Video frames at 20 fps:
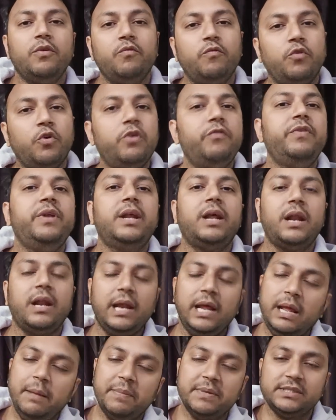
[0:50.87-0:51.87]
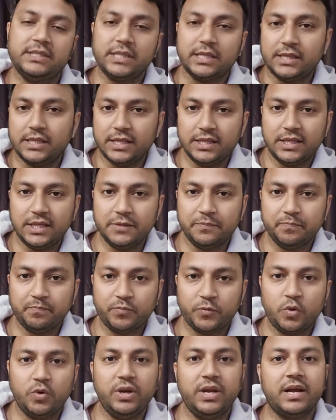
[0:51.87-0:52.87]
वो विनर नहीं बन सकती थी
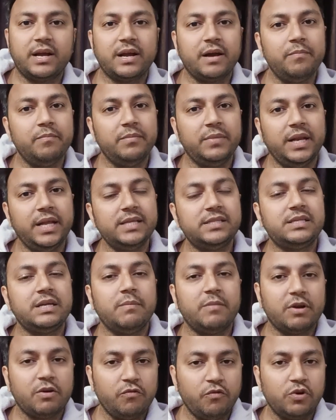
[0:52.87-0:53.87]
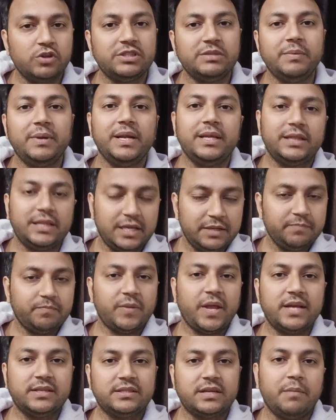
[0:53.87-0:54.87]
उन्हें कम लीस्ट नंबर ऑफ वोट्स मिले थे
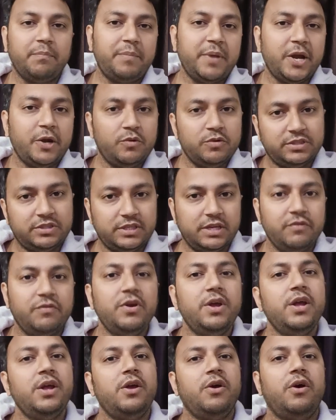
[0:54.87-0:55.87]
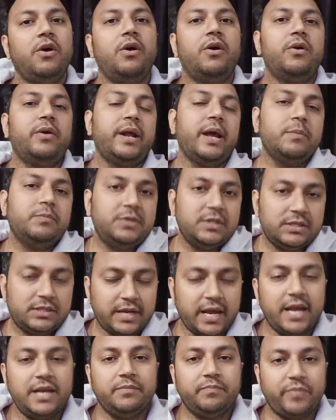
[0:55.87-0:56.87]
एज कम्पेयर टू शिव और एम सी
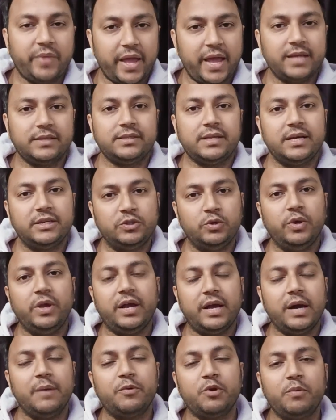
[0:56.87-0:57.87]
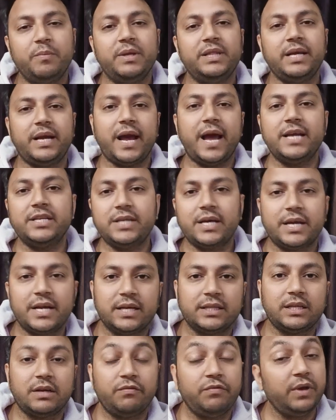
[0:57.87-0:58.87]
स्टैन ऐसा जो कि खबरों में दिखाया जा रहा
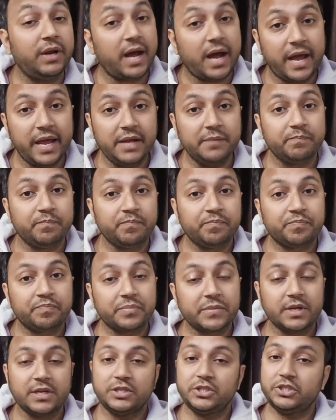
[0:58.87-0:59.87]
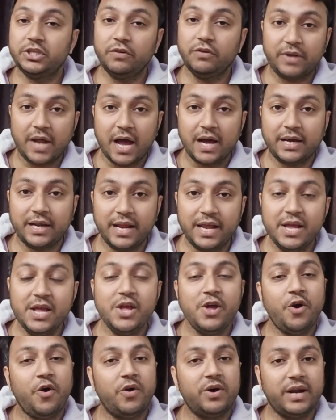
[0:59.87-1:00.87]
था फिर आए शिव ठाकरे
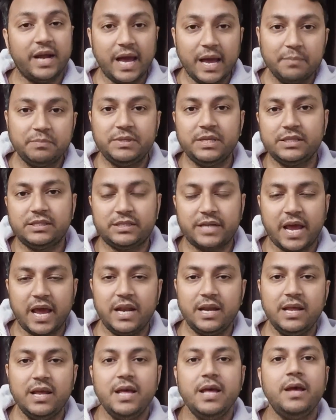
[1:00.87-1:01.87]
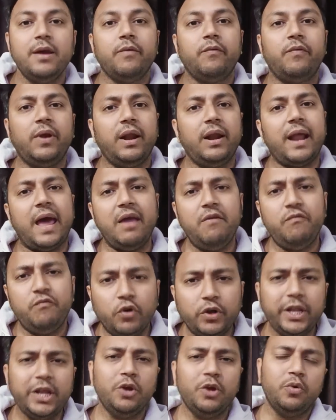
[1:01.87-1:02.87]
और एम सी स्टैन फिर लाइव
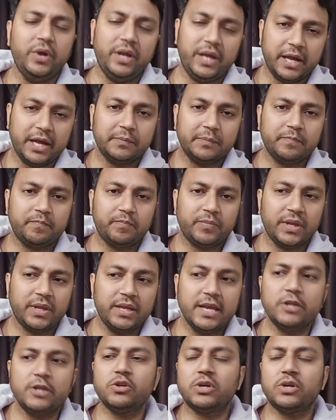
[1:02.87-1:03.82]
वोटिंग हुई है ये जो